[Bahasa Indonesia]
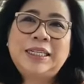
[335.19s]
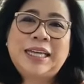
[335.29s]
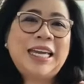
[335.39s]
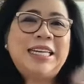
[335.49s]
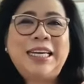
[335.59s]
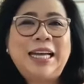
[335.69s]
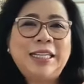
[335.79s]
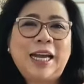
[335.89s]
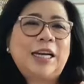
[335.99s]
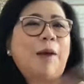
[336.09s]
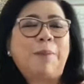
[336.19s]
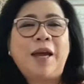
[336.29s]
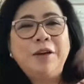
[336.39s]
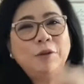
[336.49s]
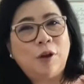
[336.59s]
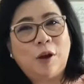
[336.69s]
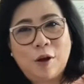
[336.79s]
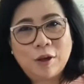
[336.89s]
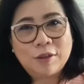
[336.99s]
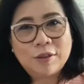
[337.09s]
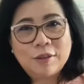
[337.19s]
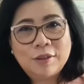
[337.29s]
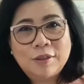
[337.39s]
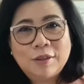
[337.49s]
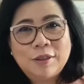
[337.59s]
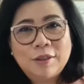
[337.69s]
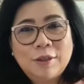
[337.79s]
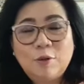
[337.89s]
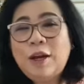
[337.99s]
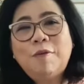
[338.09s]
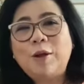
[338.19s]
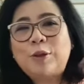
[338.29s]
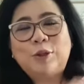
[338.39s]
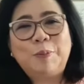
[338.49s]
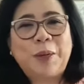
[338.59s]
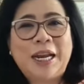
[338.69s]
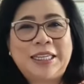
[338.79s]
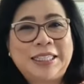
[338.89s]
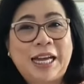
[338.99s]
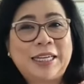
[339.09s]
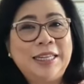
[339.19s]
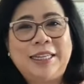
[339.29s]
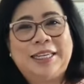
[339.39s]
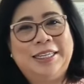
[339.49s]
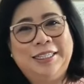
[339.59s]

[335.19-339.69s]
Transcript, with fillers: kayak diingatkan ngapain lu tolong lu kan waktu itu pernah disakitin